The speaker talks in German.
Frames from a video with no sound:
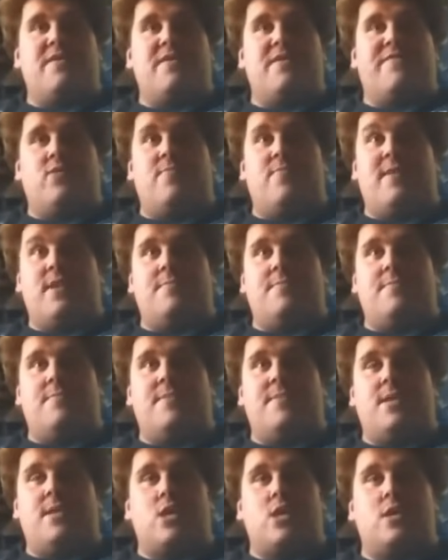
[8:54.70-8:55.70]
Ich bin ein
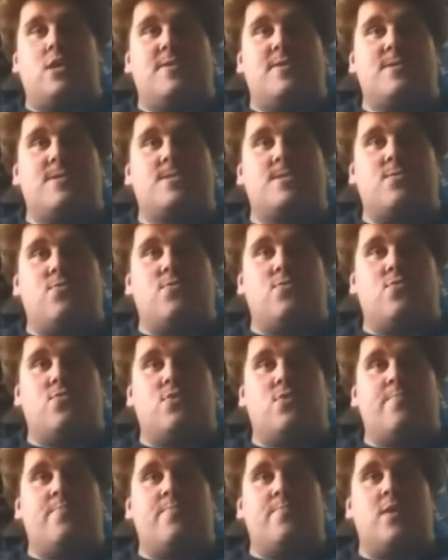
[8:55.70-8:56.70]
Phänomen der Menschheit, meinst
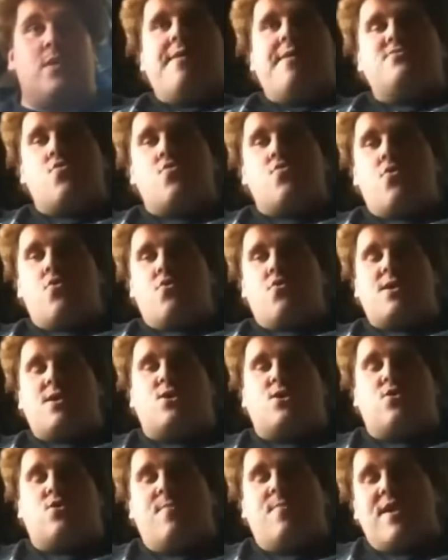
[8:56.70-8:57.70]
du wohl?
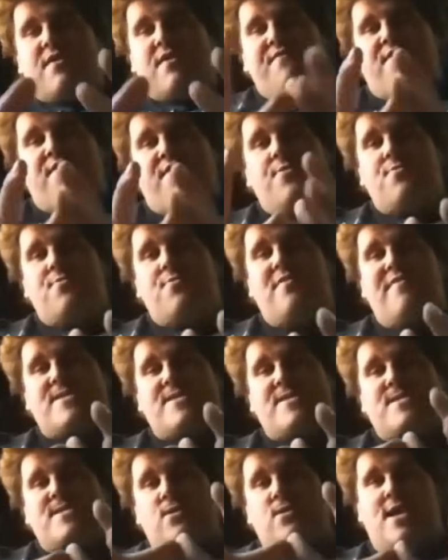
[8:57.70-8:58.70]
Und tu mir den Gefallen, du
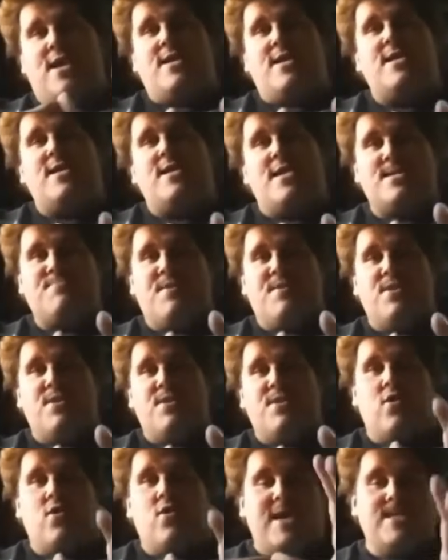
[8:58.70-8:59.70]
dummer Wichser, und lerne
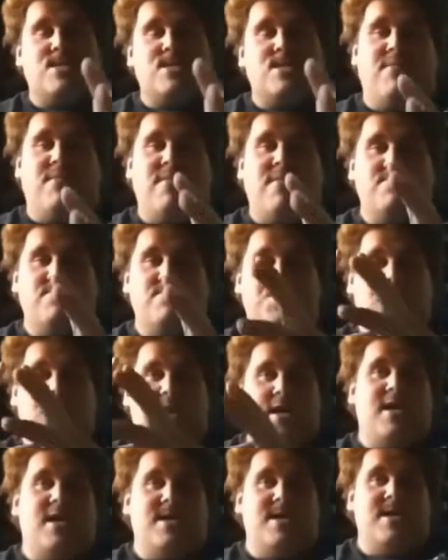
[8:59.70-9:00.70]
erstmal die Uhr. Geh zu Mama
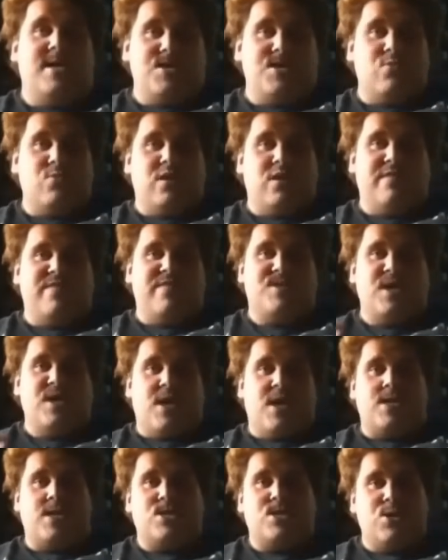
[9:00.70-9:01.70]
und sag ihr, der Erziehung hat
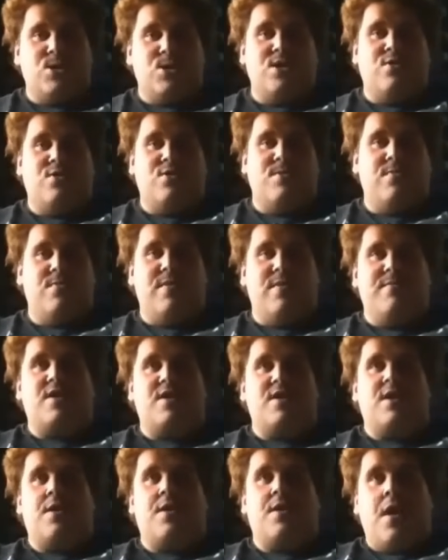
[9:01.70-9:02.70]
versagt, ich soll dir nochmal die
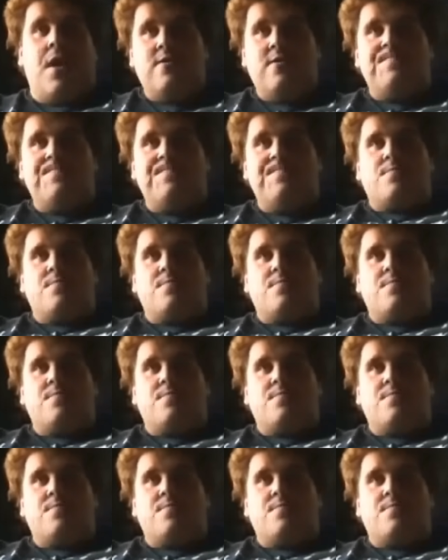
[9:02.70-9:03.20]
Uhr beibringen.